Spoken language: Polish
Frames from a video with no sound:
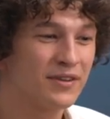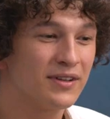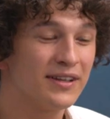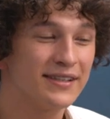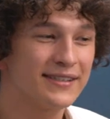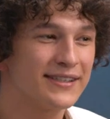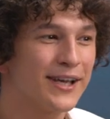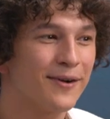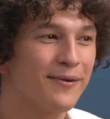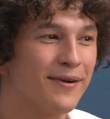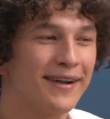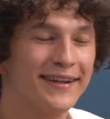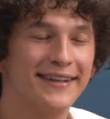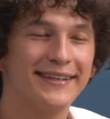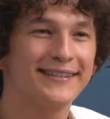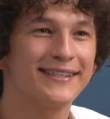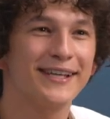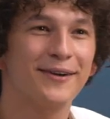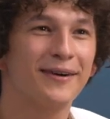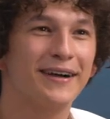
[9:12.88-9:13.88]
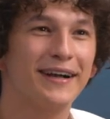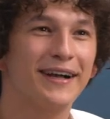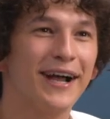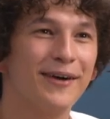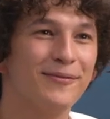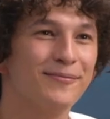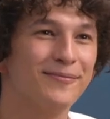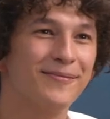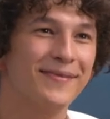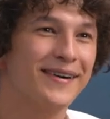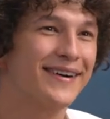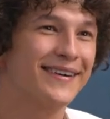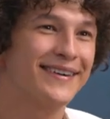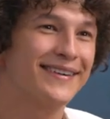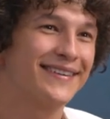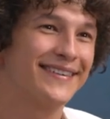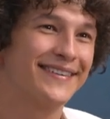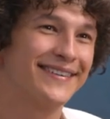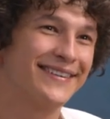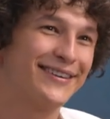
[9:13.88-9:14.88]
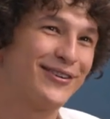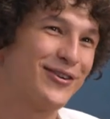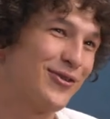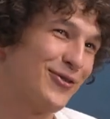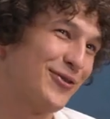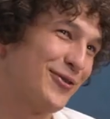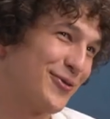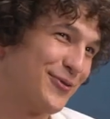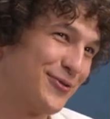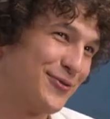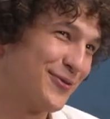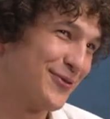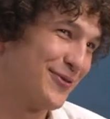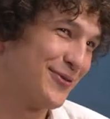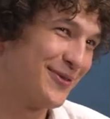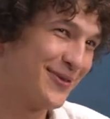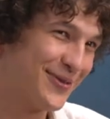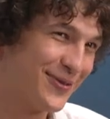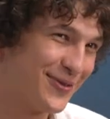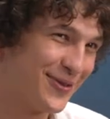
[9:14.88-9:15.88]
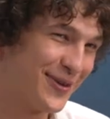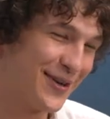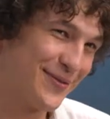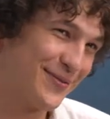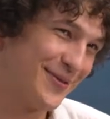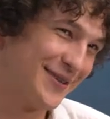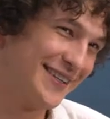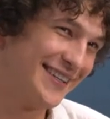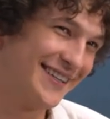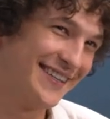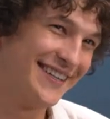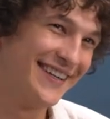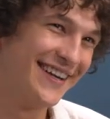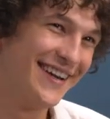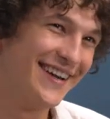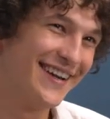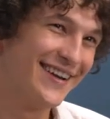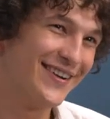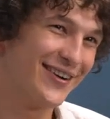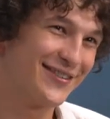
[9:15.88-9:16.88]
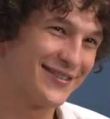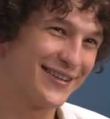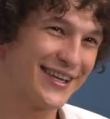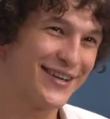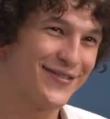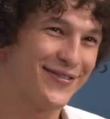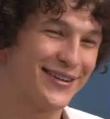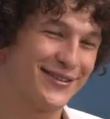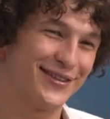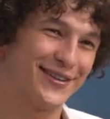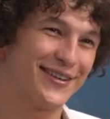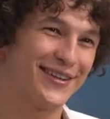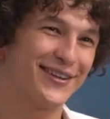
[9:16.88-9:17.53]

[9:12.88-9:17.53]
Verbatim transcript: jest cała, jest cała gamma e, kolorów, których możesz oczekiwać od